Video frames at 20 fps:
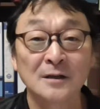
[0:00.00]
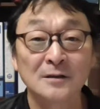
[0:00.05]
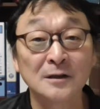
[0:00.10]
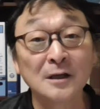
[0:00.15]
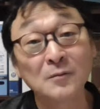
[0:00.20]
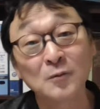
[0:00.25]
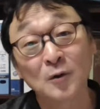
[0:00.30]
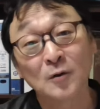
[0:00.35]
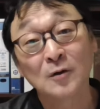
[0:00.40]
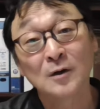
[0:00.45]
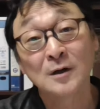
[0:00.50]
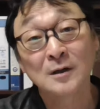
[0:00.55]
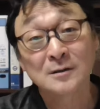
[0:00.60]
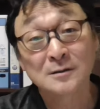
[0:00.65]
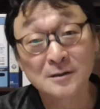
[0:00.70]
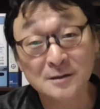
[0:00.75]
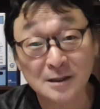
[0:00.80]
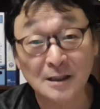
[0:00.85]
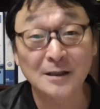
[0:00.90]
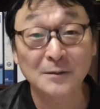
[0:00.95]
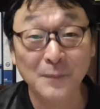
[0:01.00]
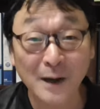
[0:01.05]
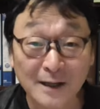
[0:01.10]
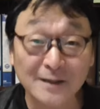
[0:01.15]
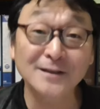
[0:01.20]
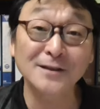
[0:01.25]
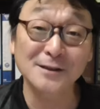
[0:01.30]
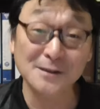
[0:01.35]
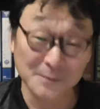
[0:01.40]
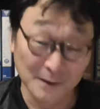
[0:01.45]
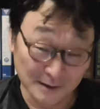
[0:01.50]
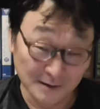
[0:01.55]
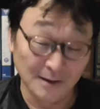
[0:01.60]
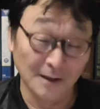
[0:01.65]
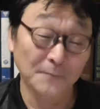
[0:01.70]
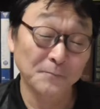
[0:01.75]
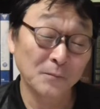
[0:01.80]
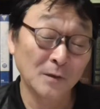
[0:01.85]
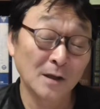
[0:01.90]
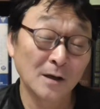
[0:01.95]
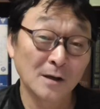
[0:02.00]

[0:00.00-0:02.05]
でも、実際には負けてしまった。